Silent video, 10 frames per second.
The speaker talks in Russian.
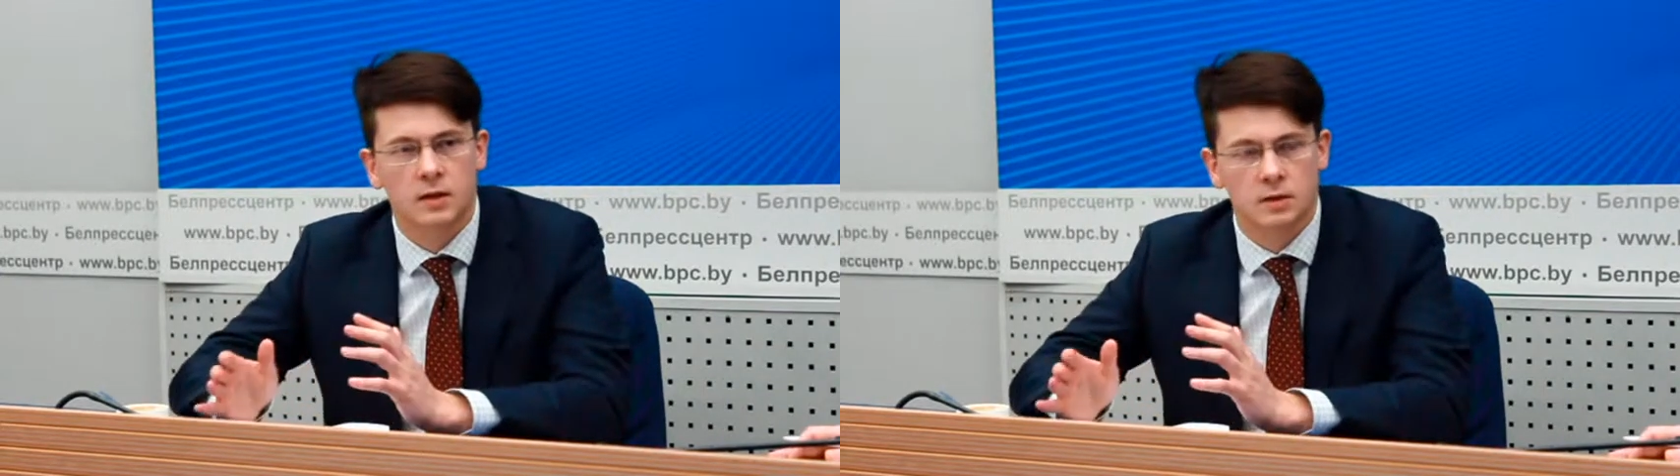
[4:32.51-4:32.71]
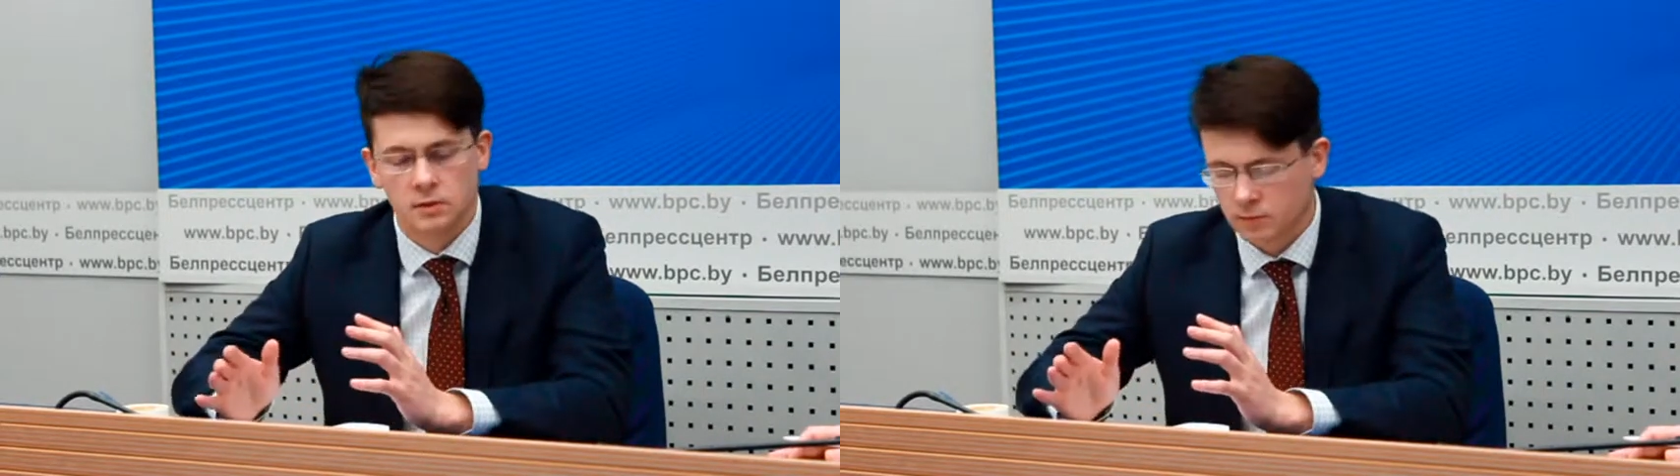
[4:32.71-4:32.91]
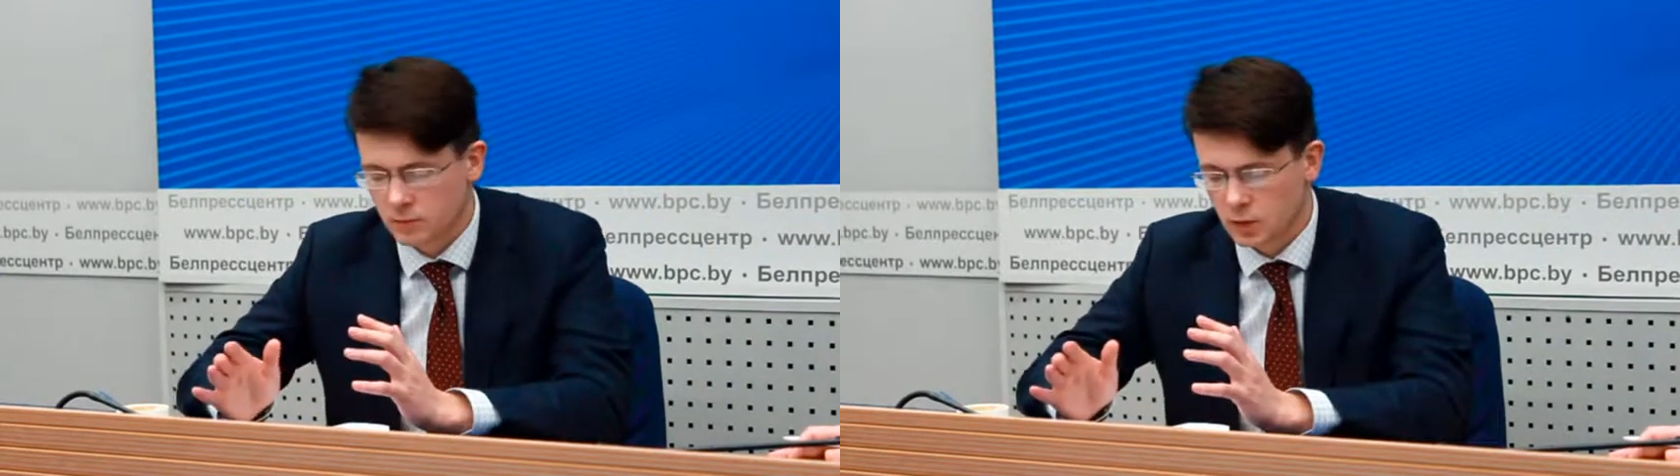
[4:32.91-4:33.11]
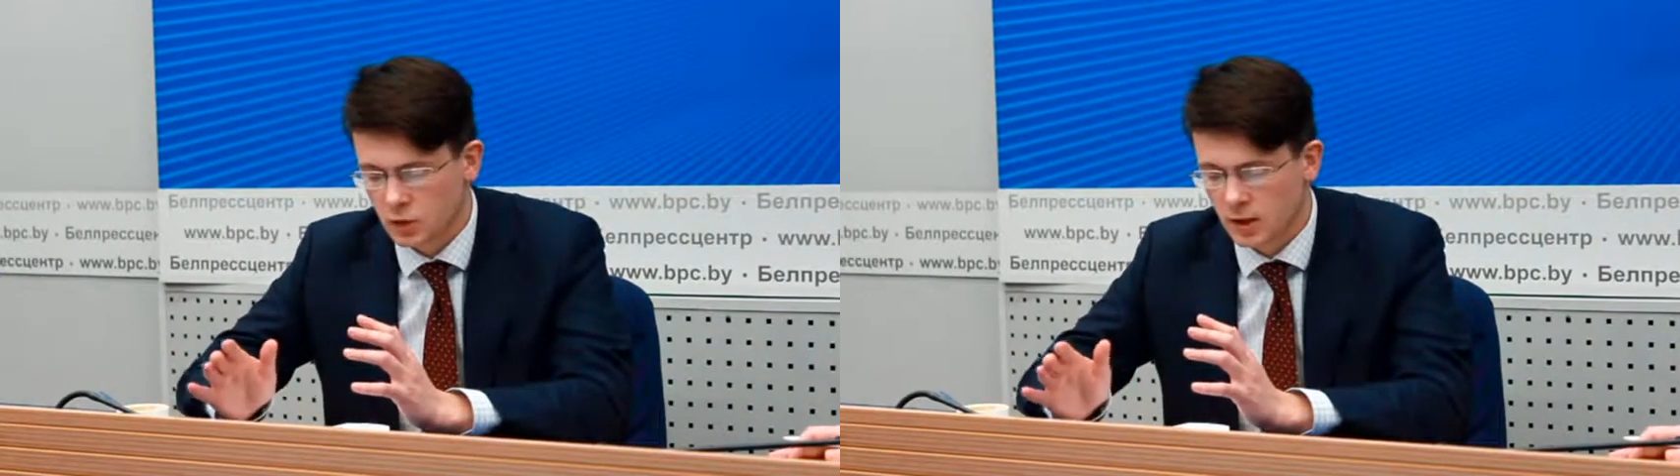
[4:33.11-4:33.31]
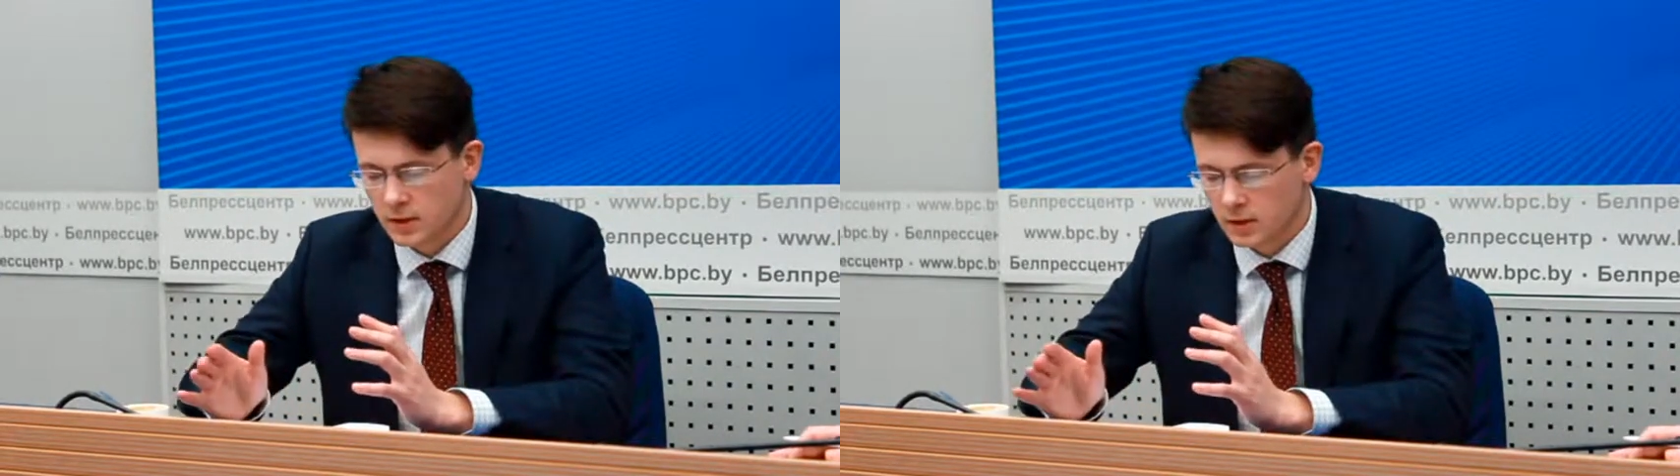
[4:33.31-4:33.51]
то
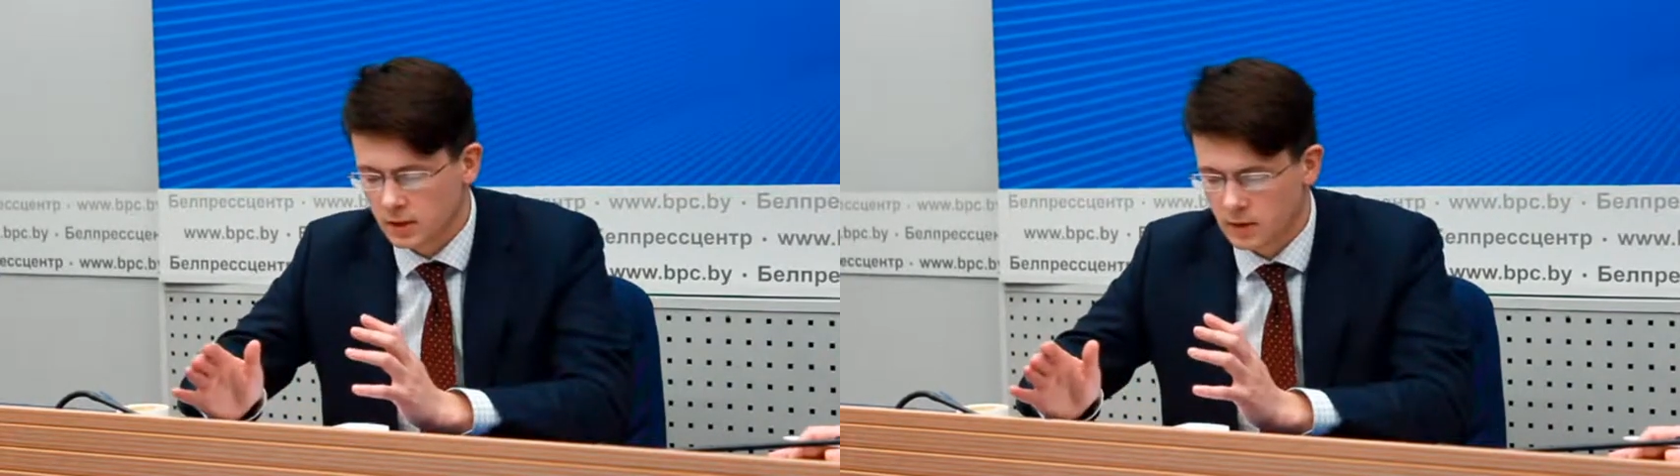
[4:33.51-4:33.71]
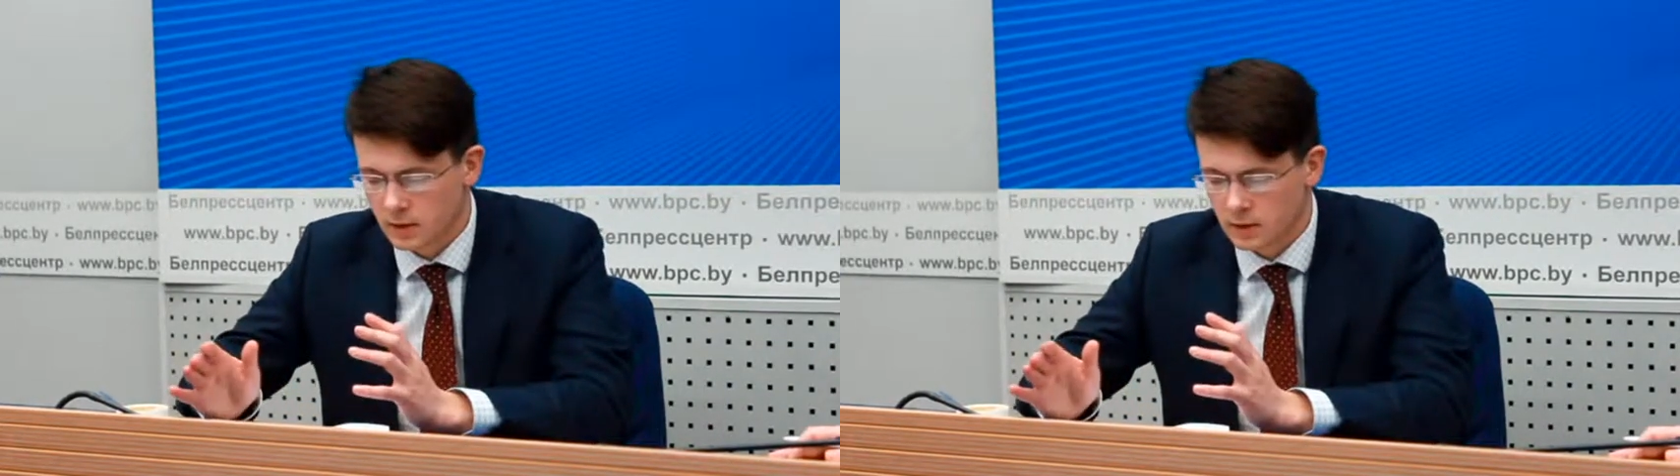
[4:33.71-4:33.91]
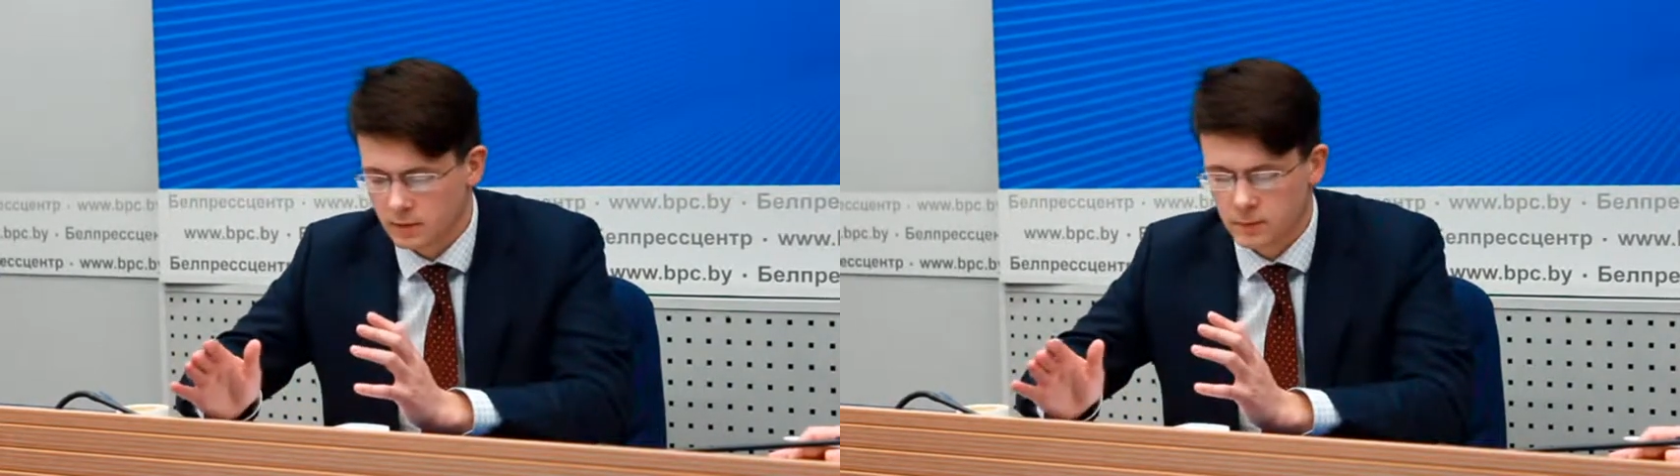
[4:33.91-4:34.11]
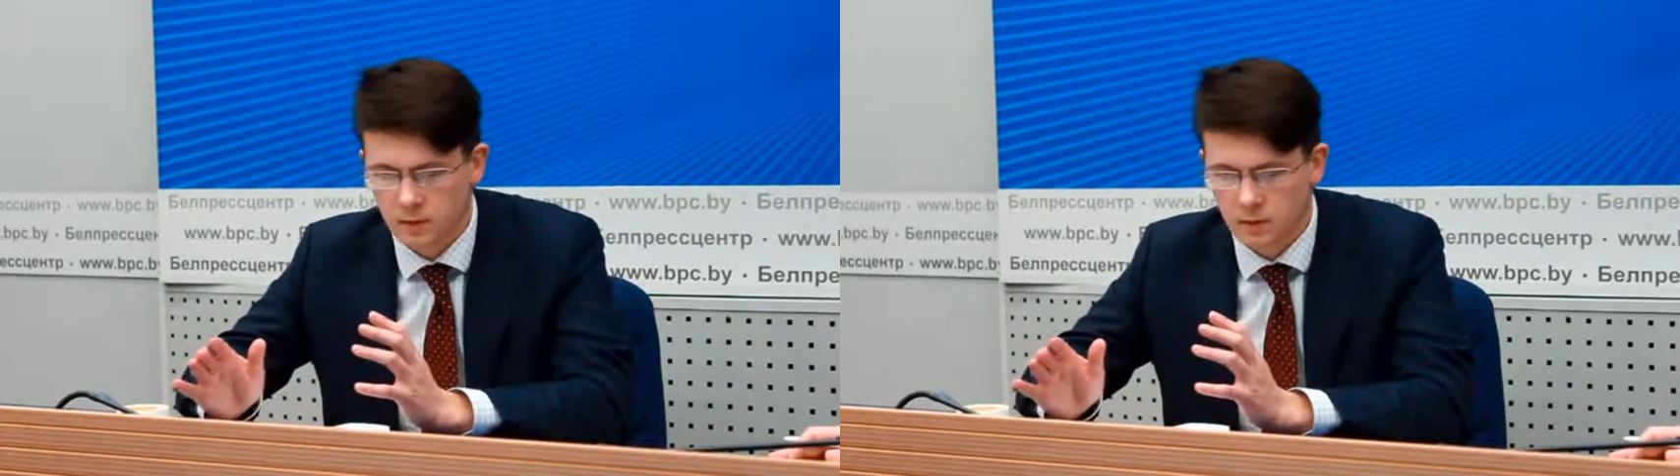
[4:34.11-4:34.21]
частных, э,